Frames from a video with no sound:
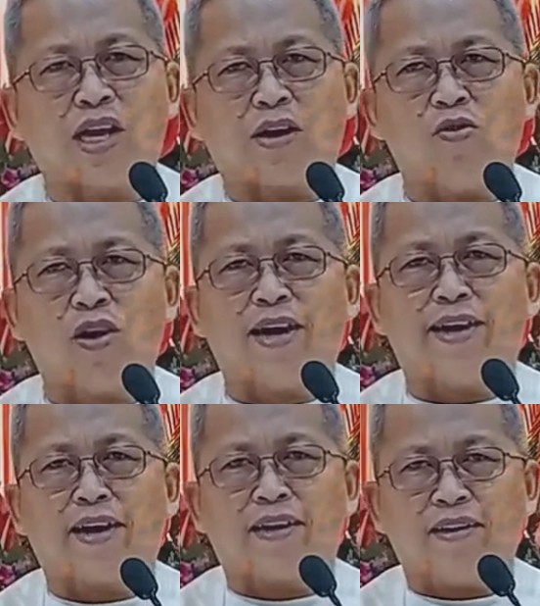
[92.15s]
sa akong
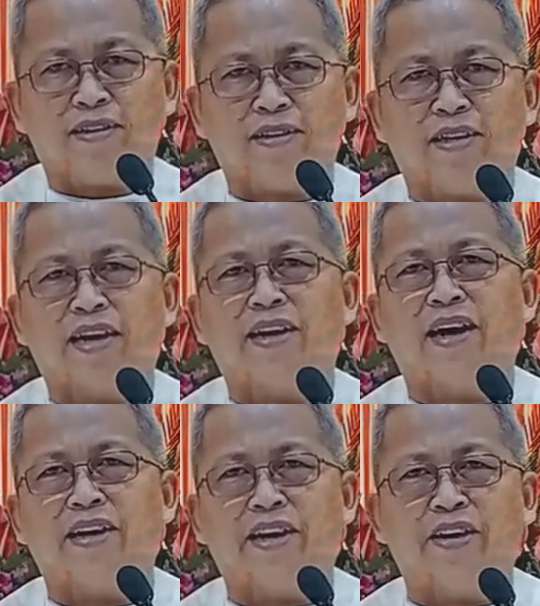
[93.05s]
anak
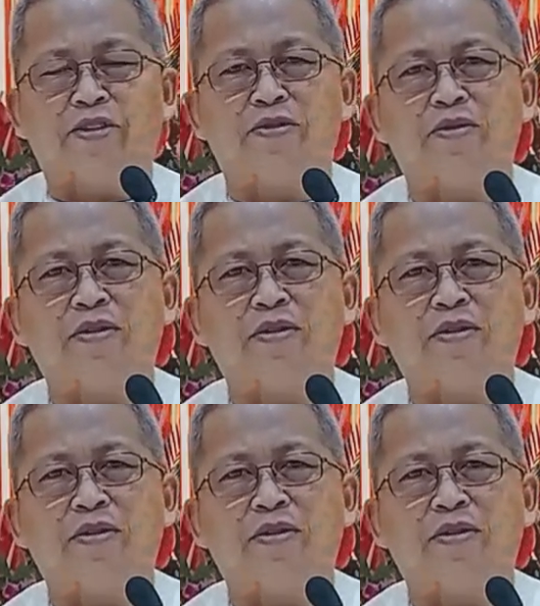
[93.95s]
nganha ninyo